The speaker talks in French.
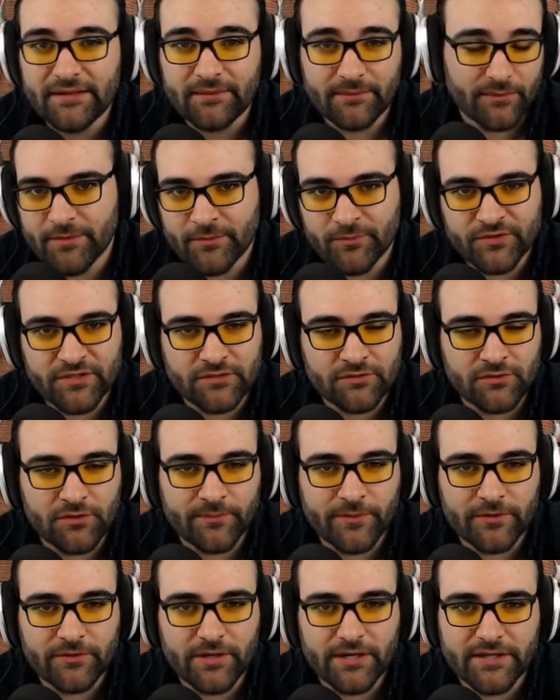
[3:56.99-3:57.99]
Et eh bien, peut-être qu'on
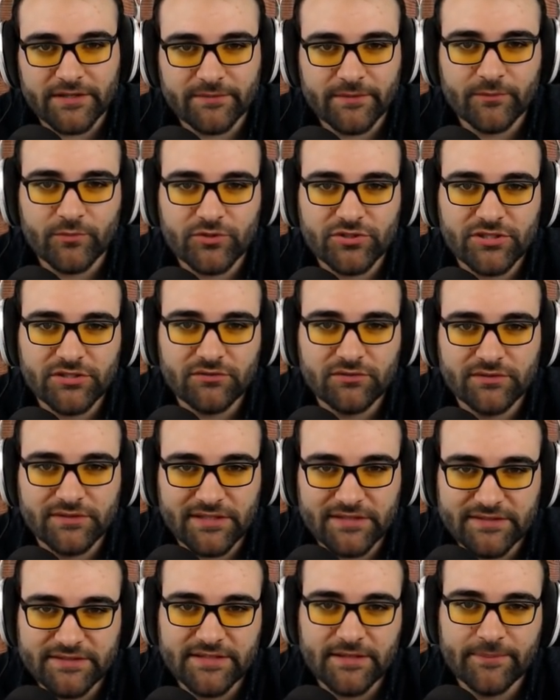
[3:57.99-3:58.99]
en parlera la semaine prochaine, donc
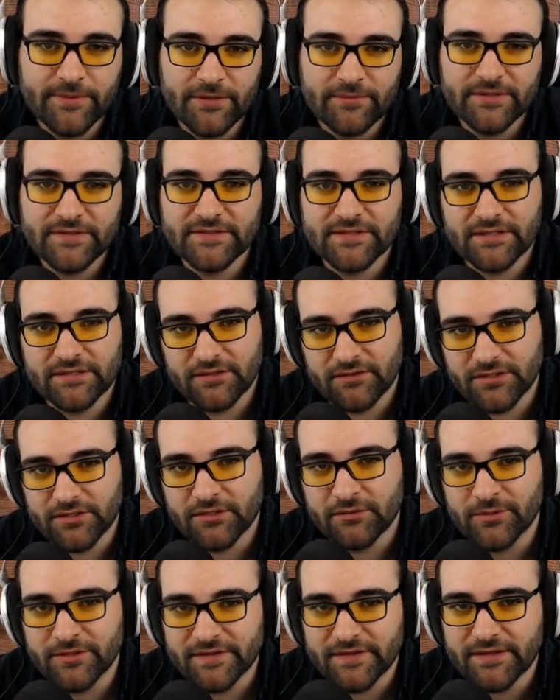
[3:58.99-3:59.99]
n'hésitez pas à mettre ça dans les
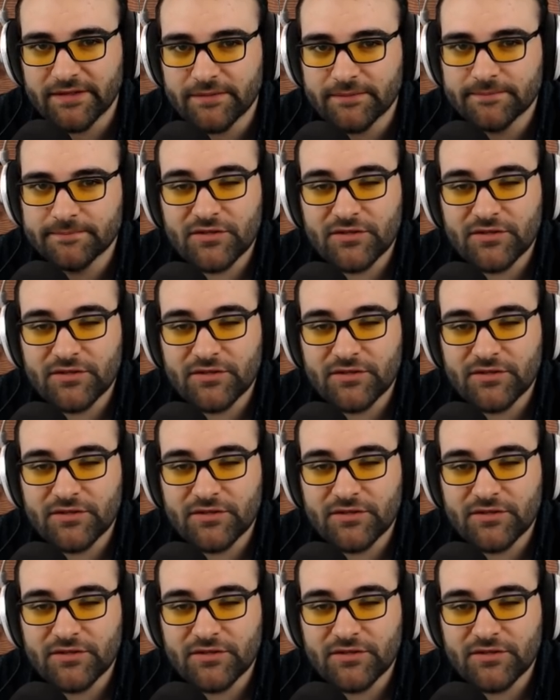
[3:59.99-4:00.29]
commentaires.